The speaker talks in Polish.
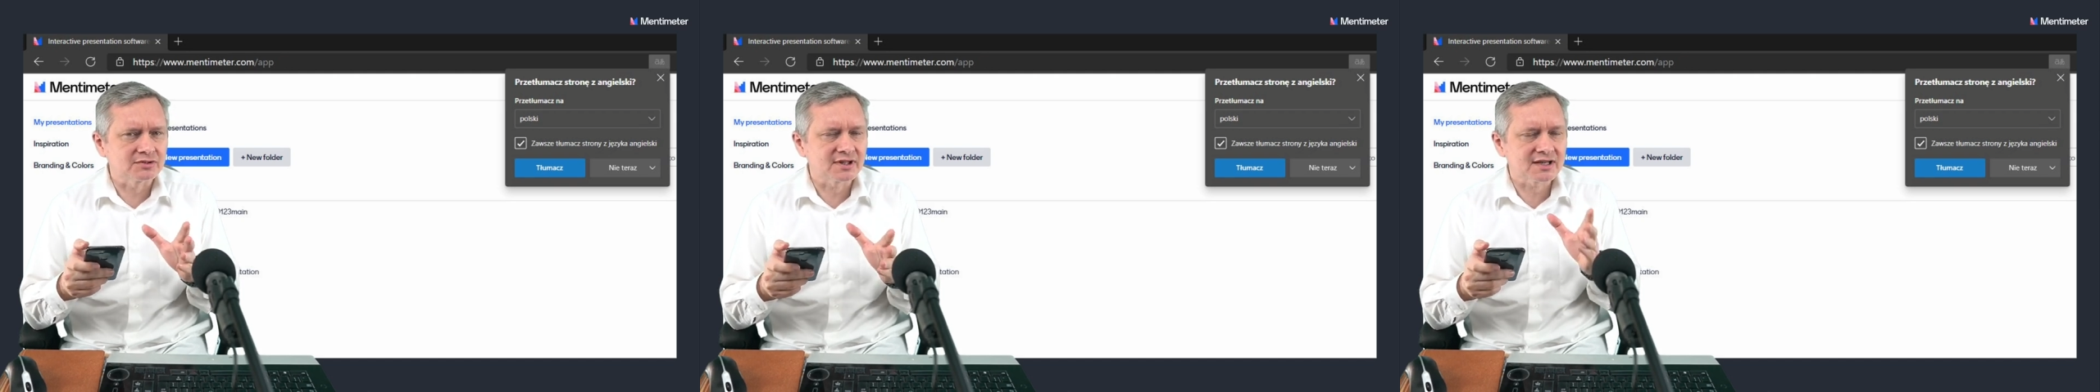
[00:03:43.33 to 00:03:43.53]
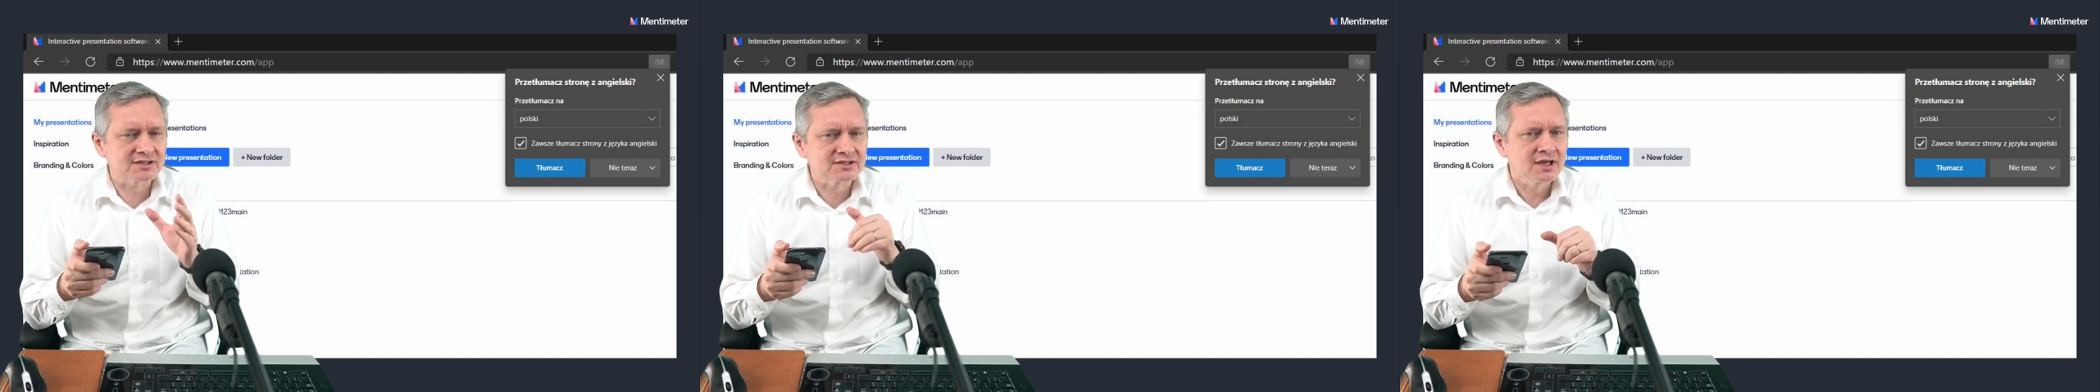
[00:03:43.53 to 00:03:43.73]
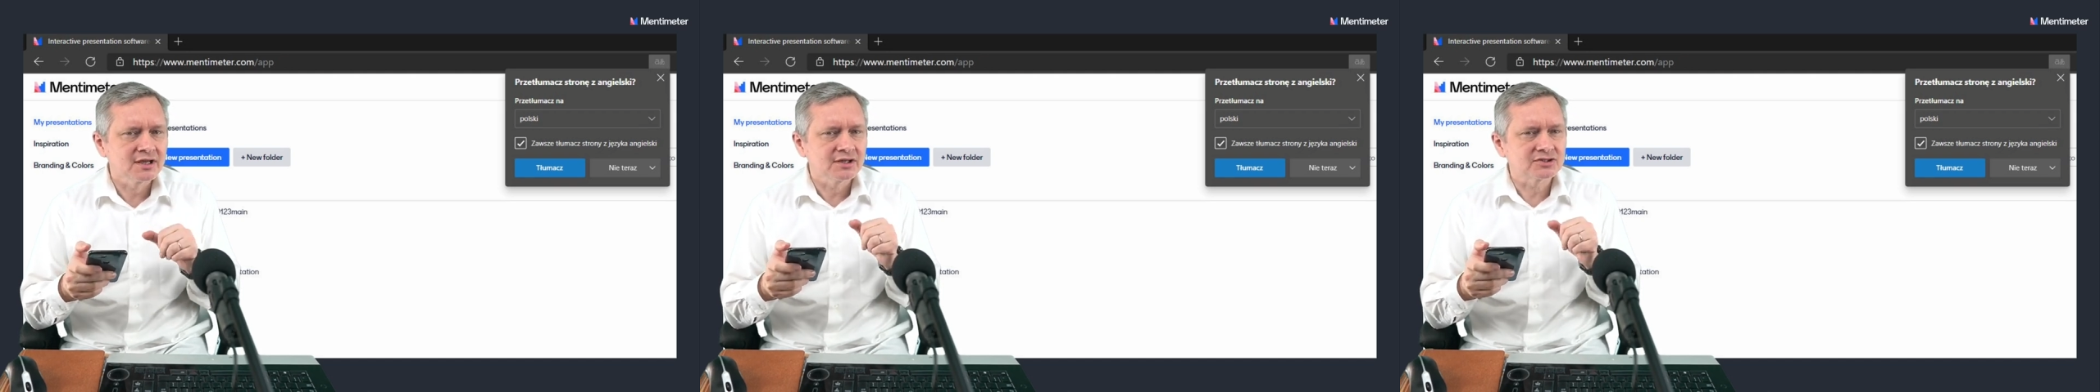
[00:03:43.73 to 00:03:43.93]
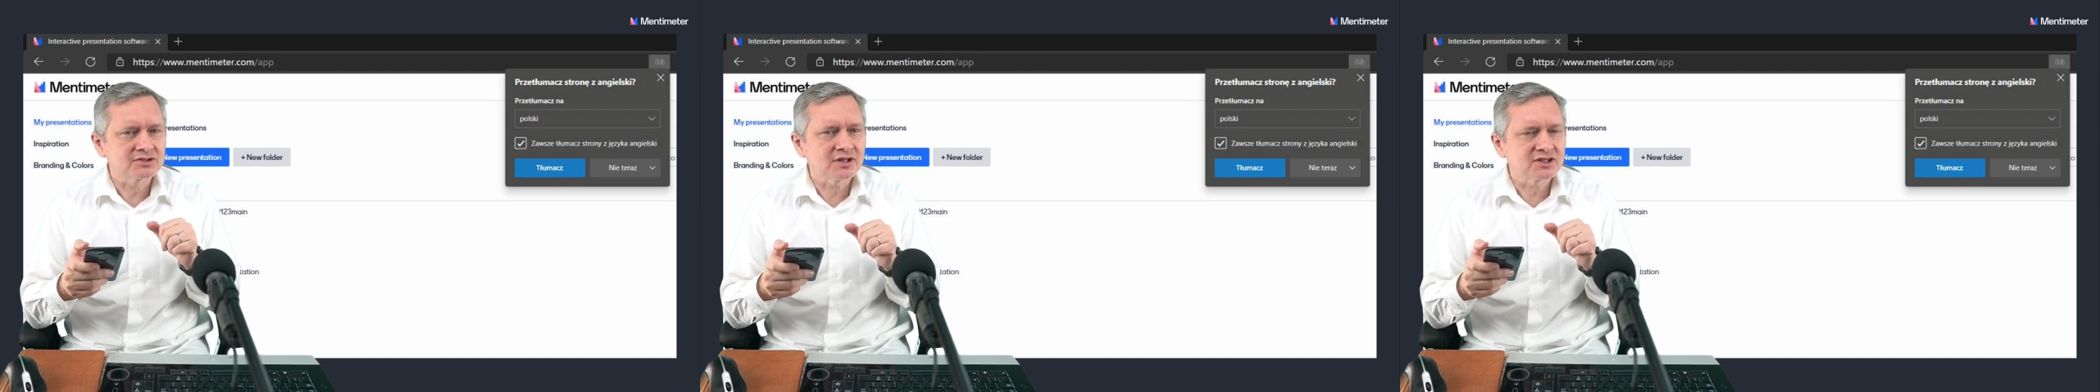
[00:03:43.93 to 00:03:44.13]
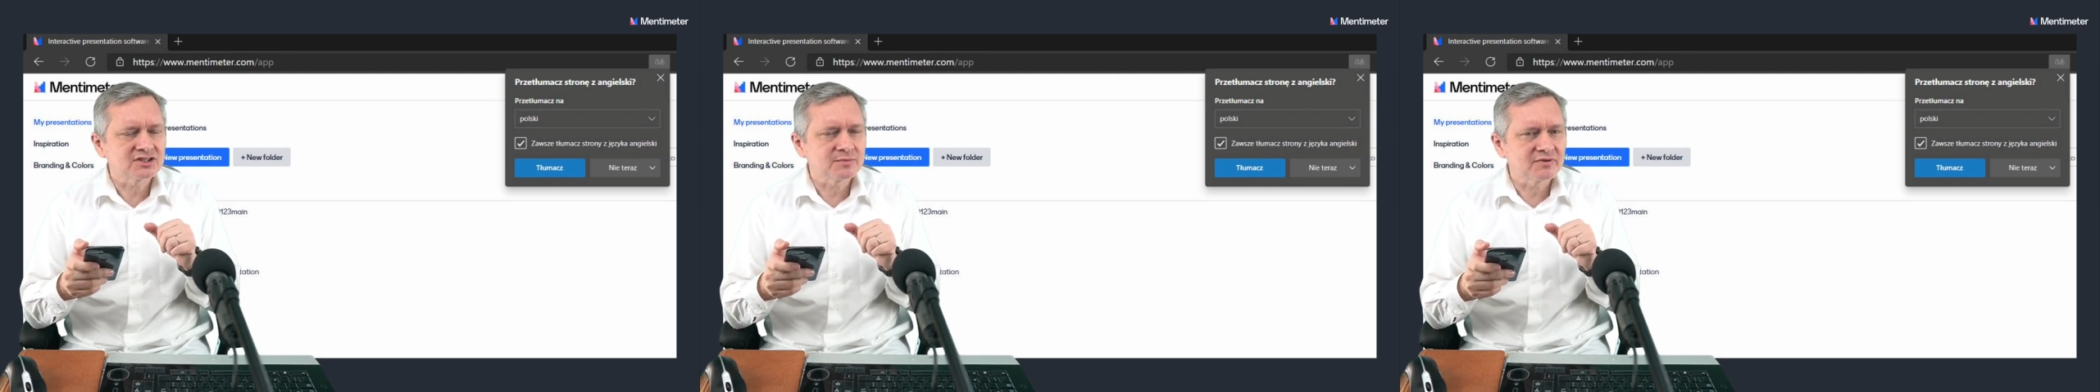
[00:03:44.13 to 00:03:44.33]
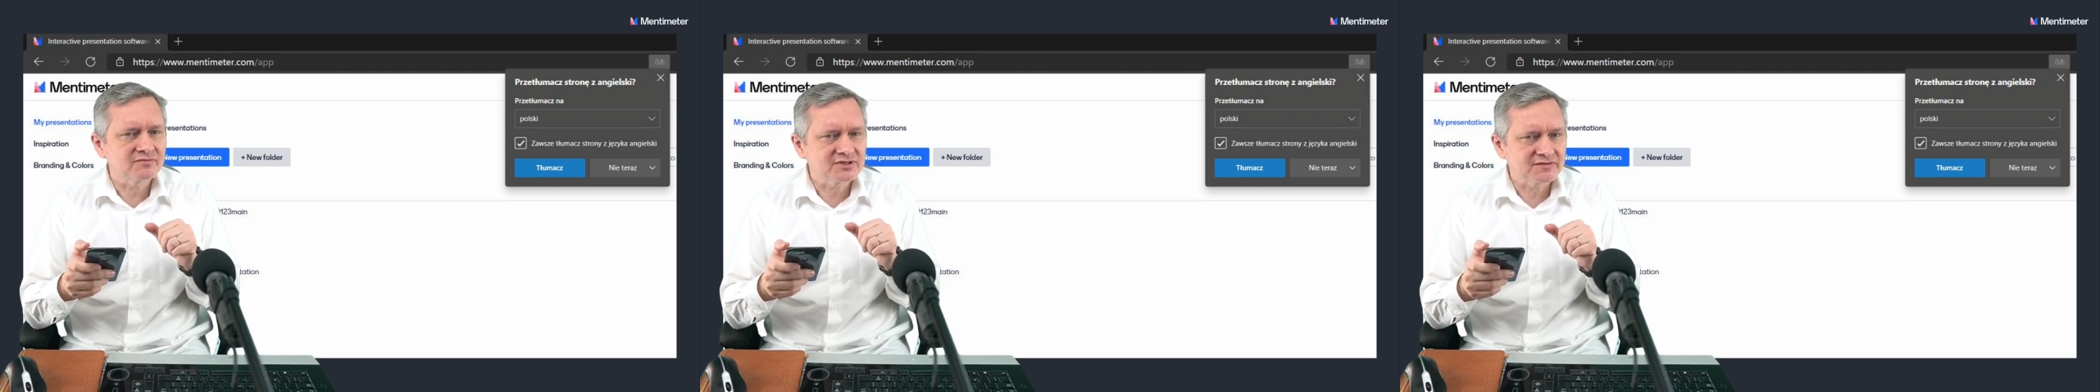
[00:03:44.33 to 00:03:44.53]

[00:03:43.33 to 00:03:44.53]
I teraz, jeżeli dla ciebie